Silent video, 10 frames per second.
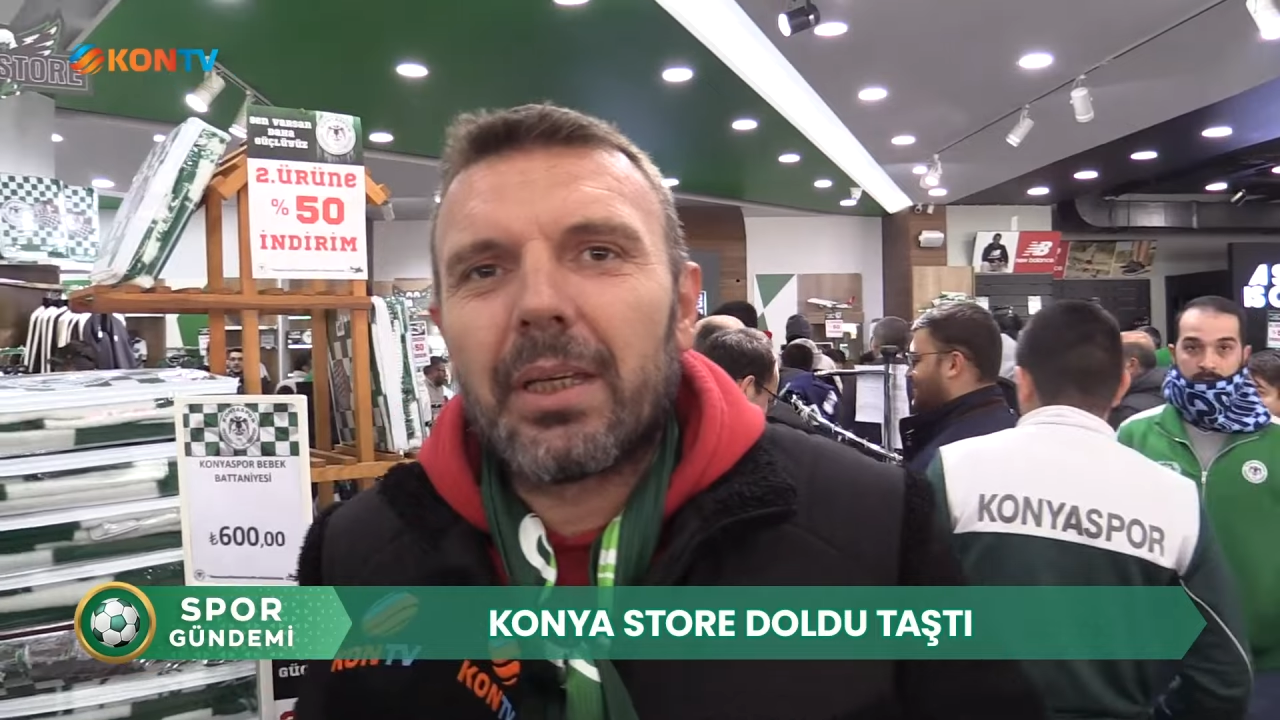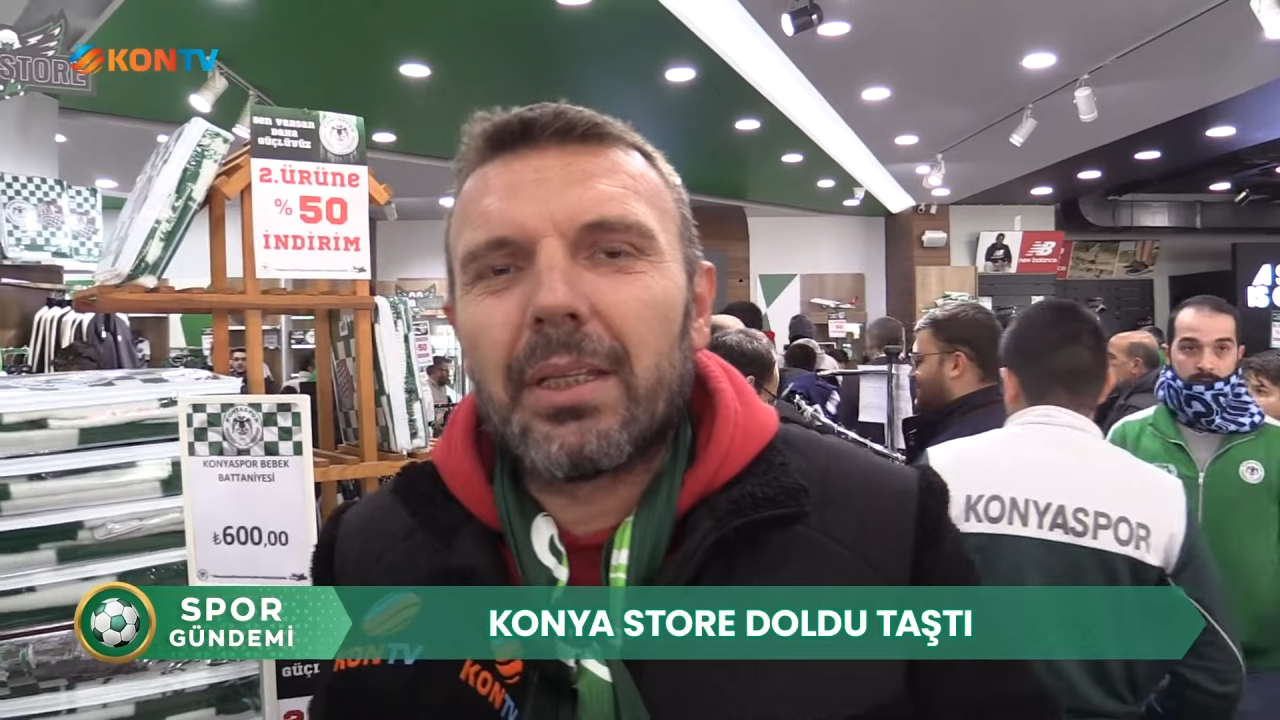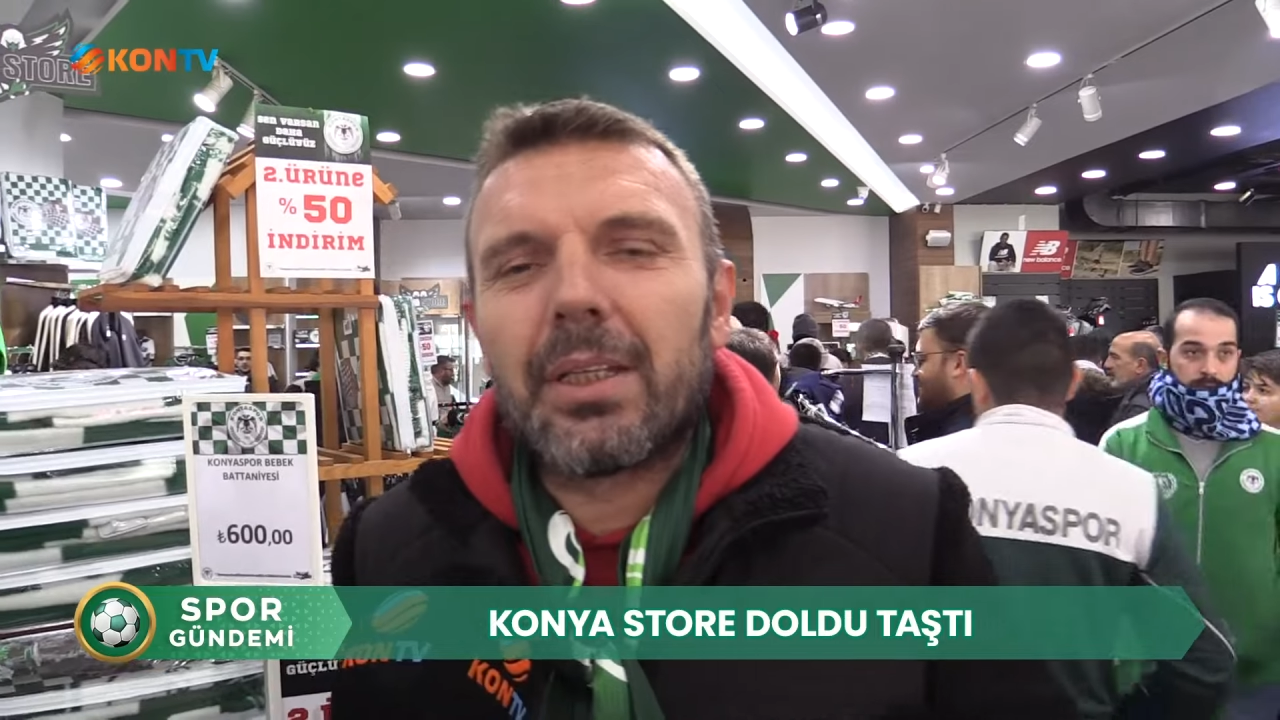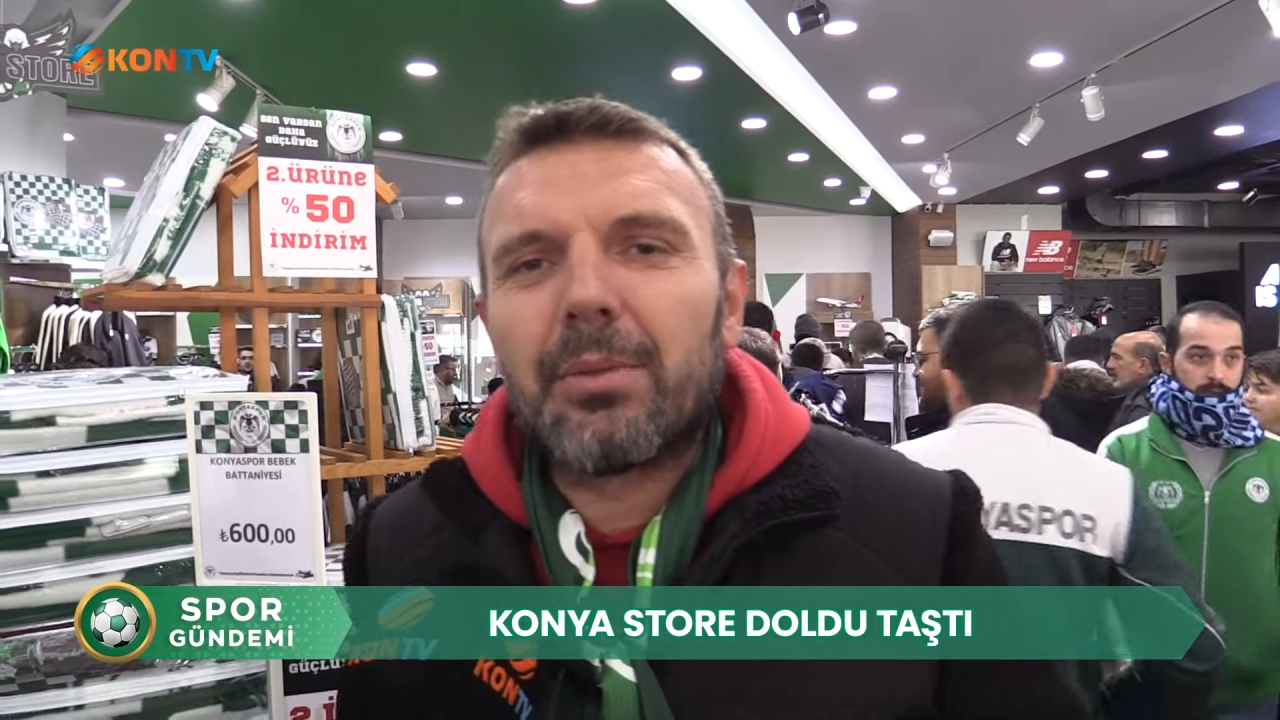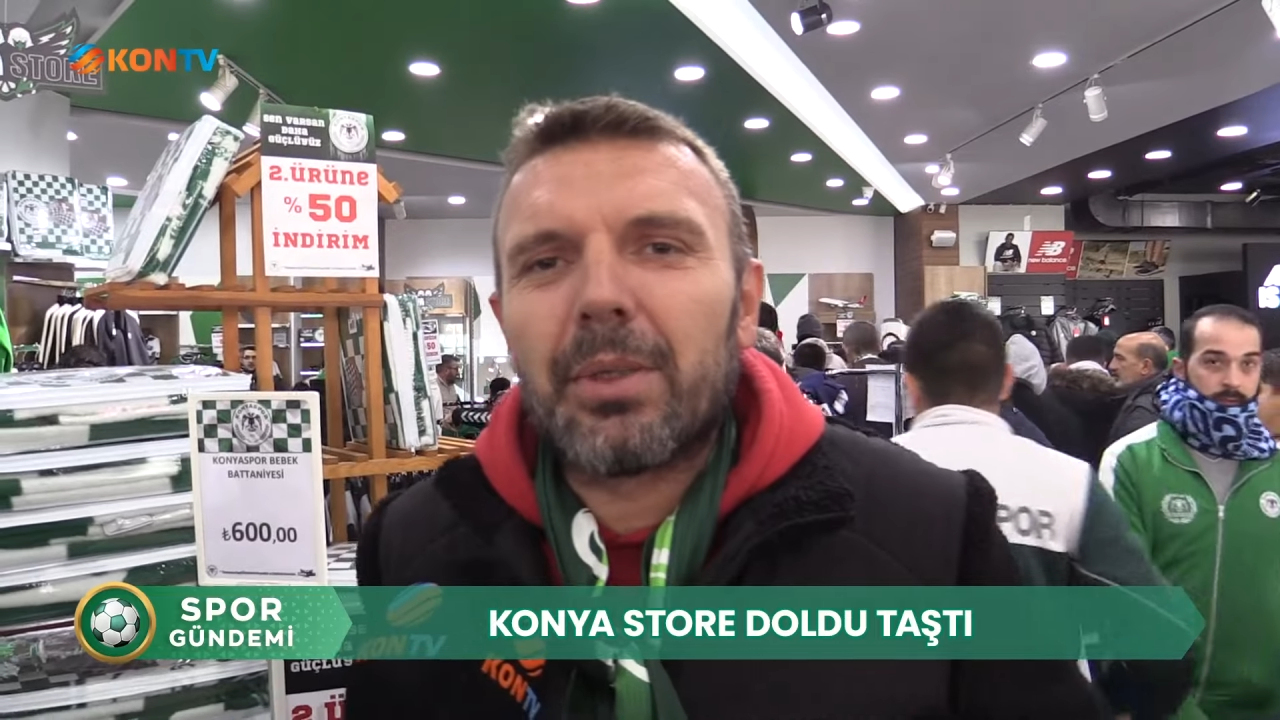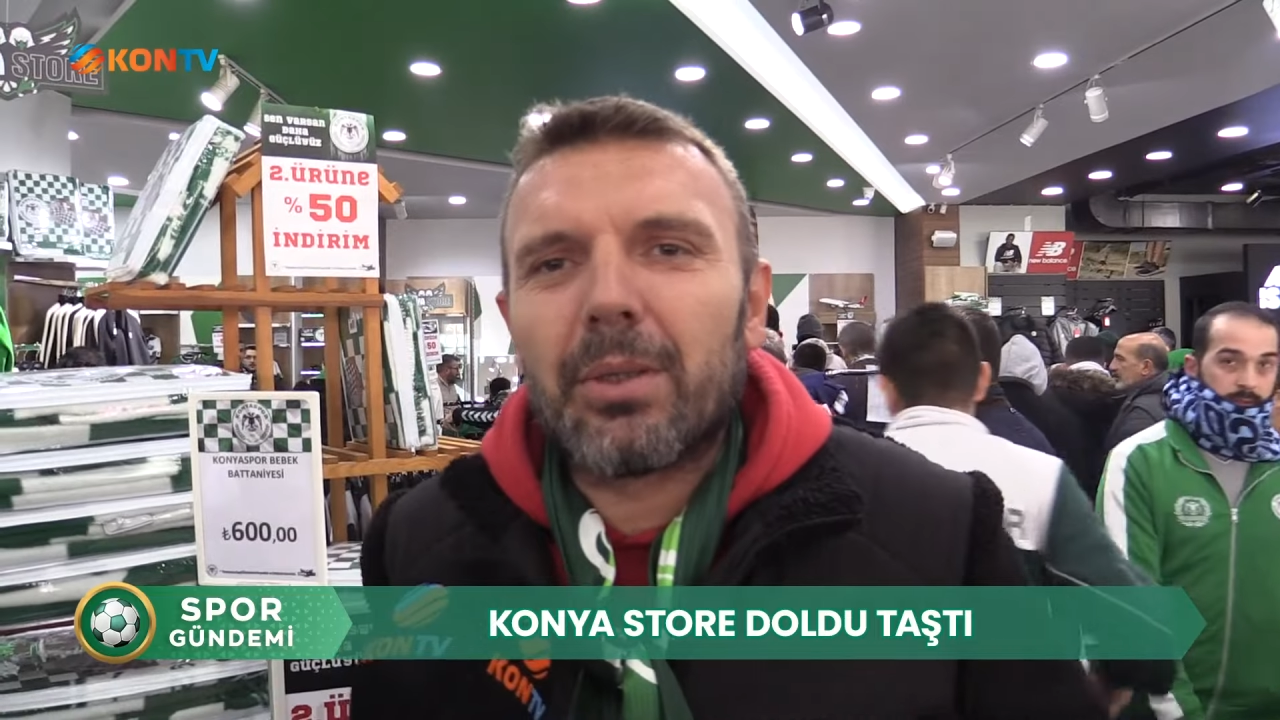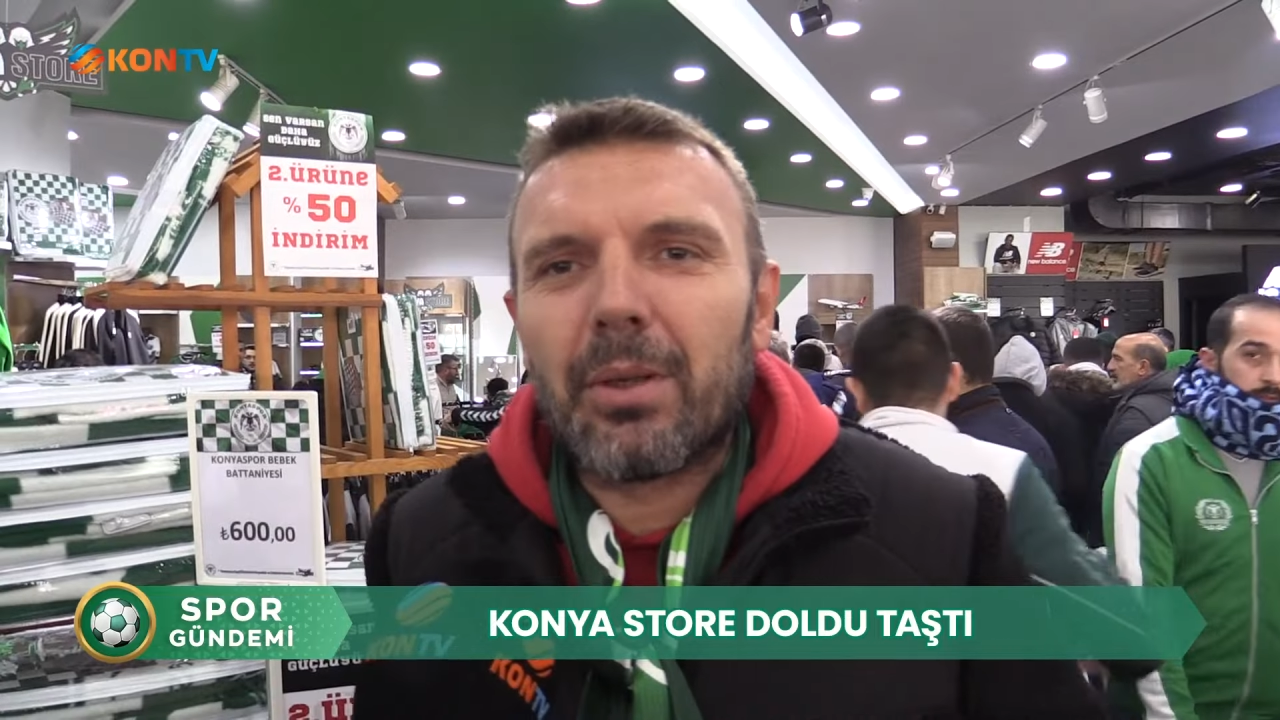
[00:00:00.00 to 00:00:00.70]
indirimden